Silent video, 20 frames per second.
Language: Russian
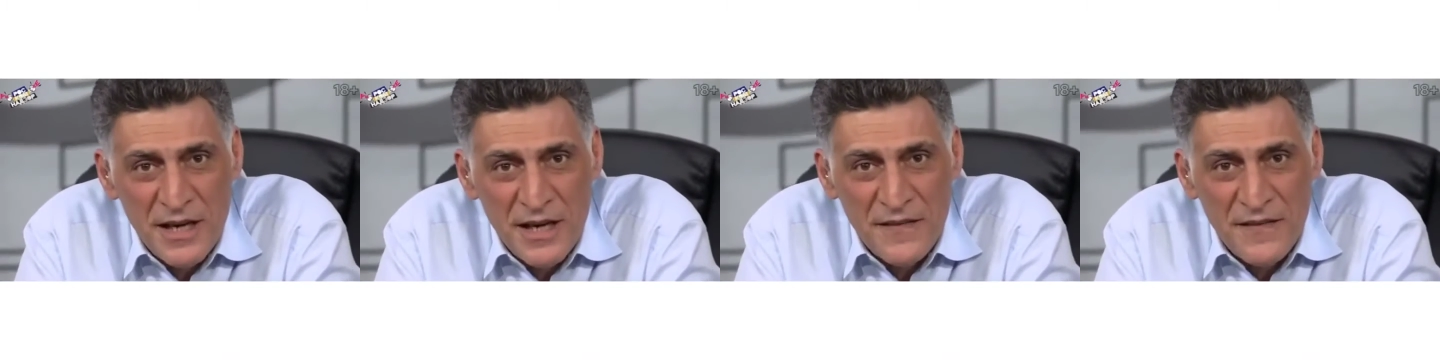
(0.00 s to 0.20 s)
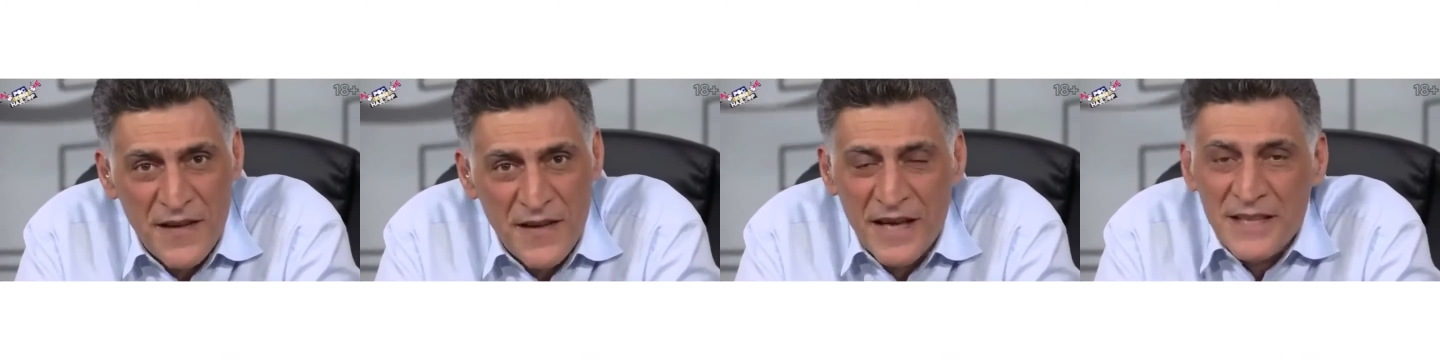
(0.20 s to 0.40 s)

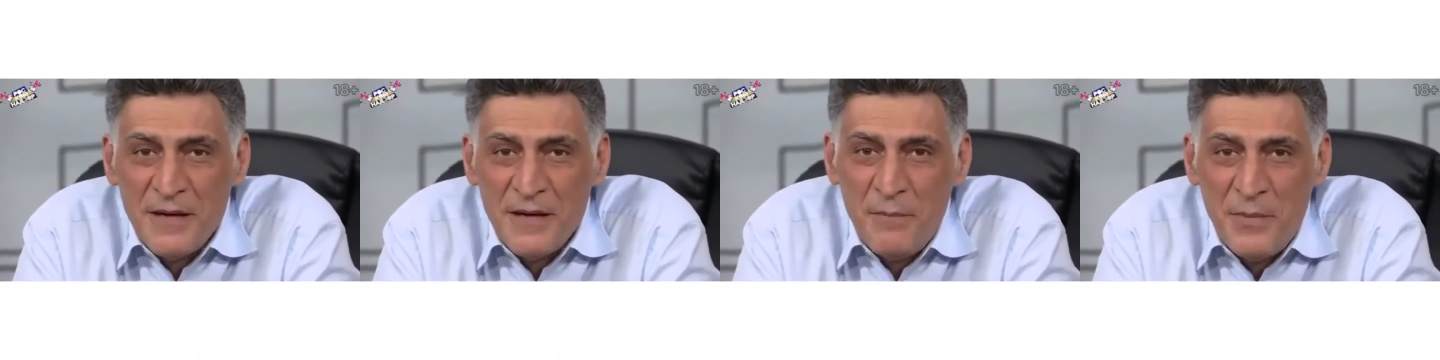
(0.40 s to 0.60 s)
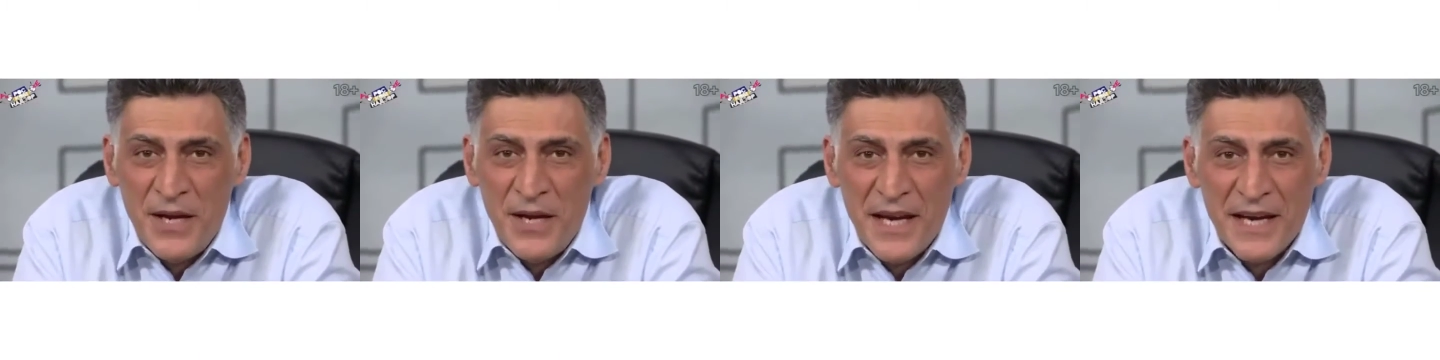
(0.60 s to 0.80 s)

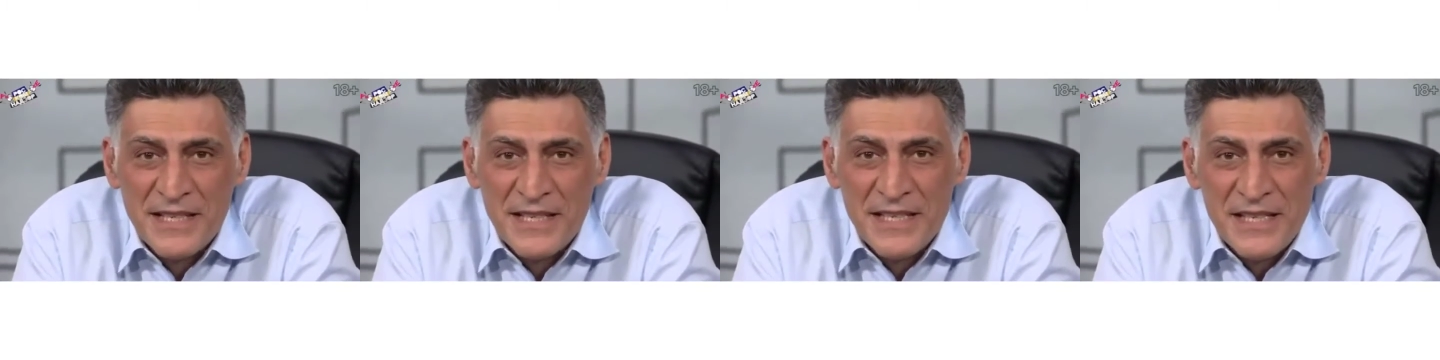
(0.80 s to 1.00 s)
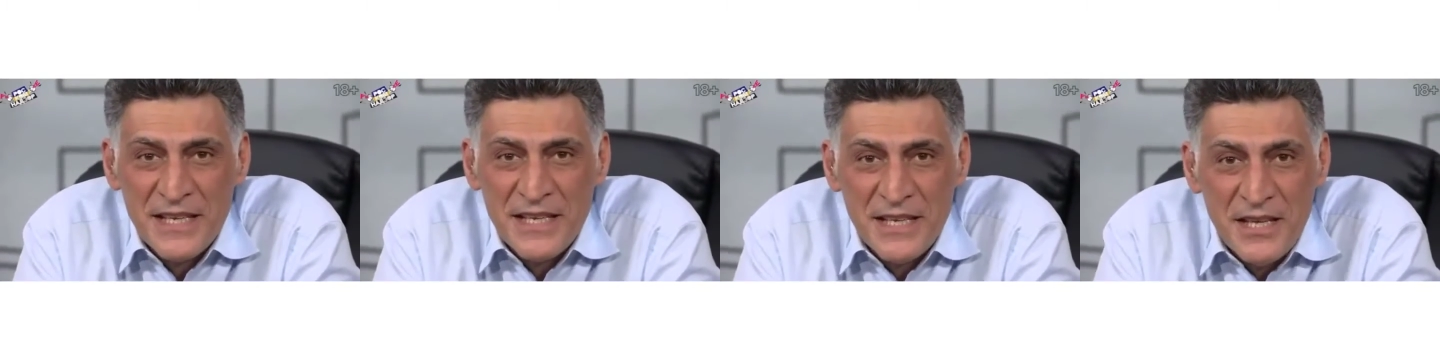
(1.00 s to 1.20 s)
надо
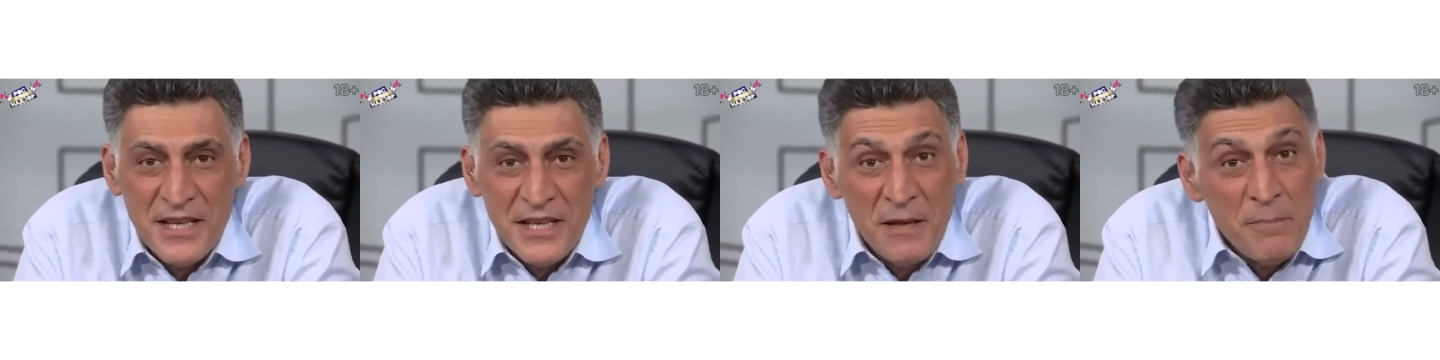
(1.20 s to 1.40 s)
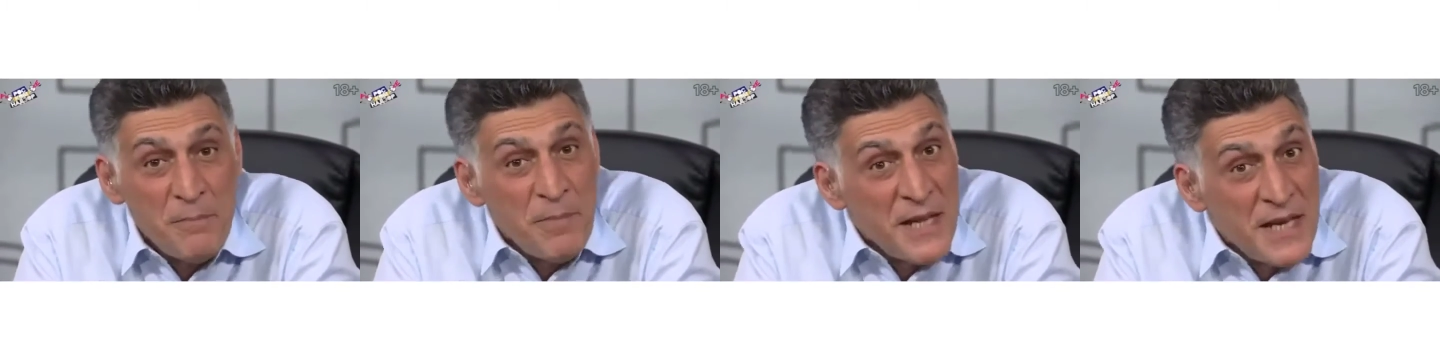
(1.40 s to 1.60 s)

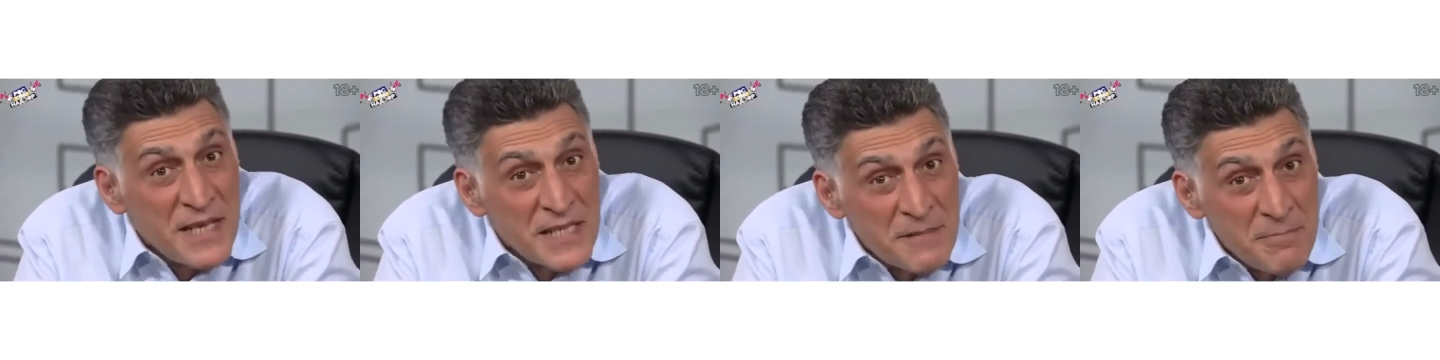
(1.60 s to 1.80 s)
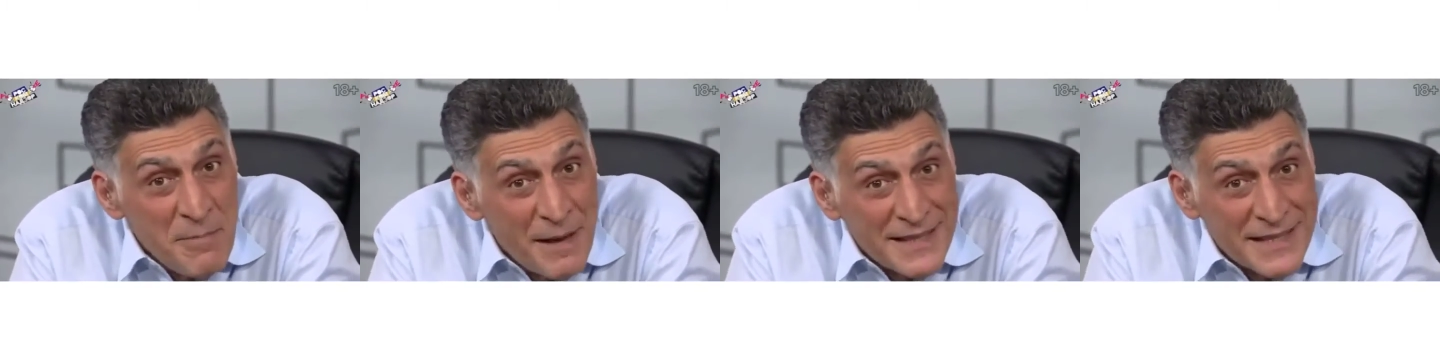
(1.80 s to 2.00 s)
переоценить и
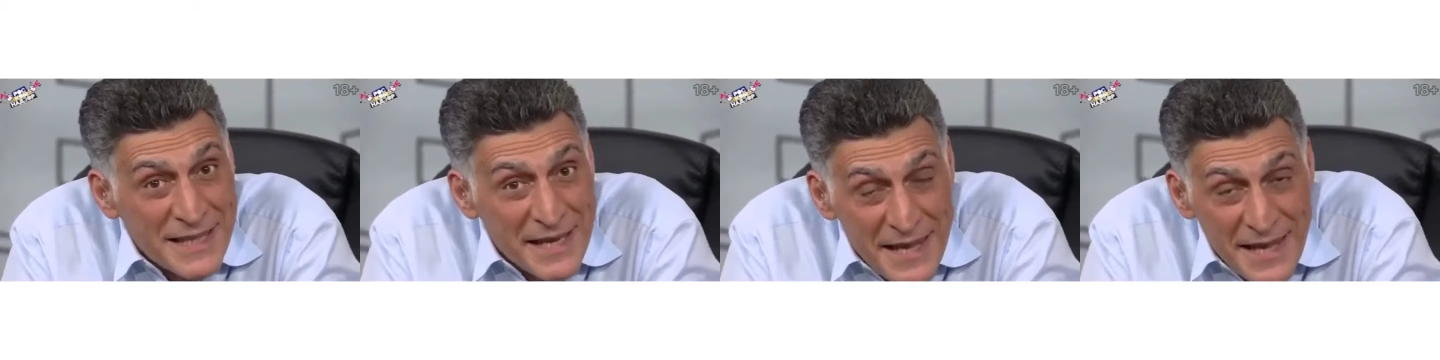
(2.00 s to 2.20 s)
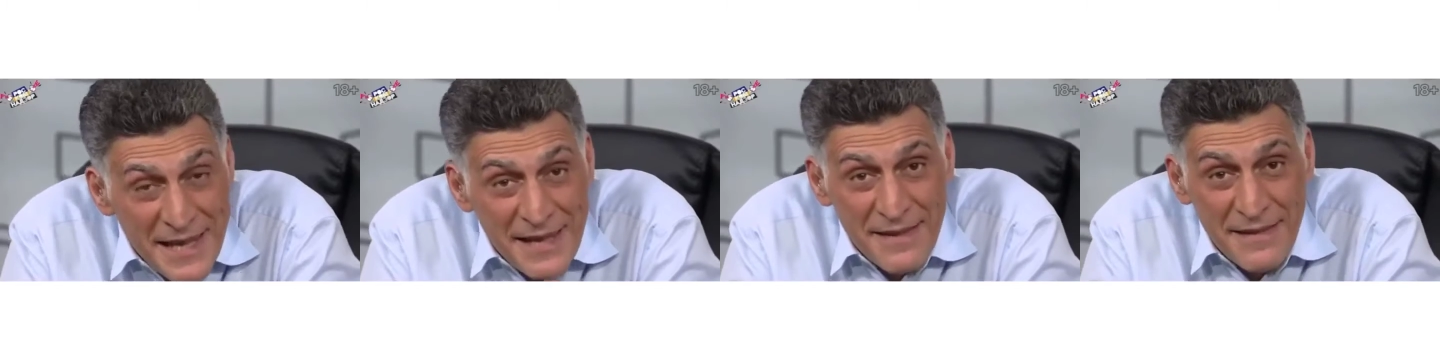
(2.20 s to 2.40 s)

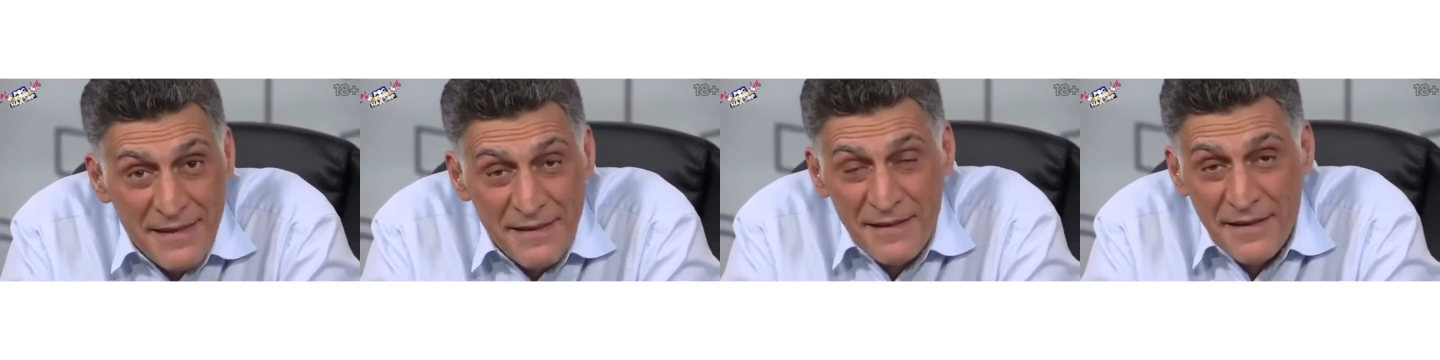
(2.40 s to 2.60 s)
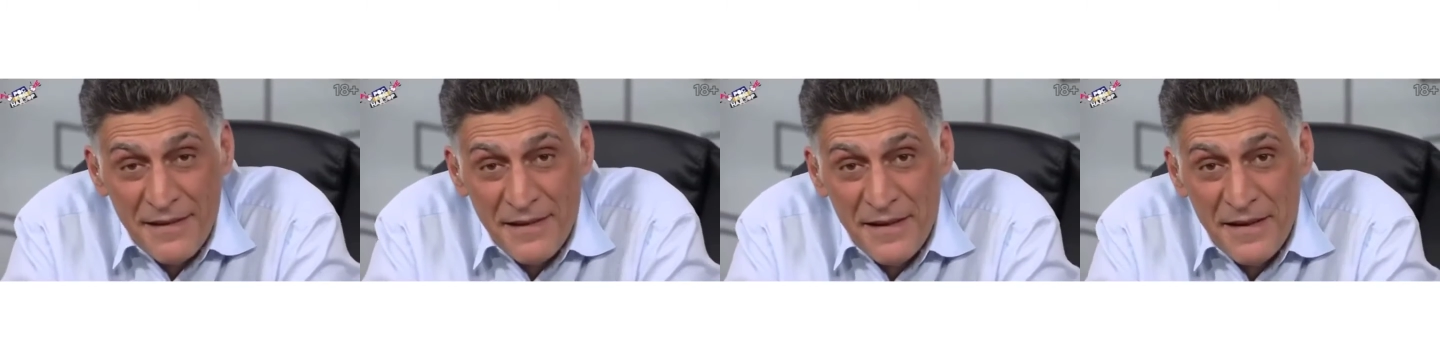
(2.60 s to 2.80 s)
пересмотреть